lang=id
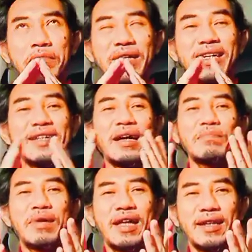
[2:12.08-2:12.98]

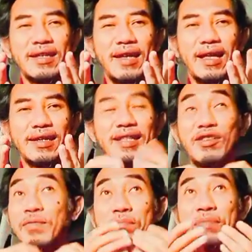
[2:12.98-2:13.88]
menggambarkan
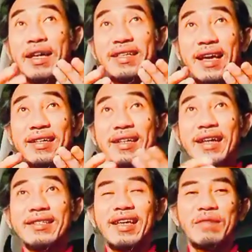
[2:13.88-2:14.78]
atau
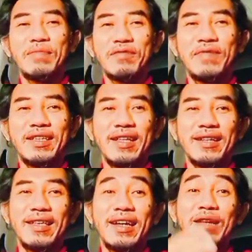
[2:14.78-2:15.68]
membayangkan cara
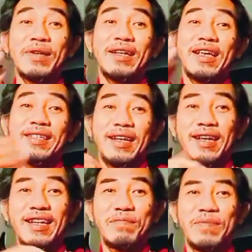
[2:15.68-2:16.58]
berpikirnya kan
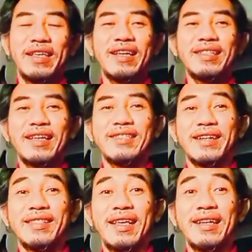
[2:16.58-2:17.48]
berdasarkan apa yang kita
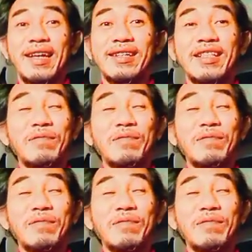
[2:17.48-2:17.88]
ceritakan,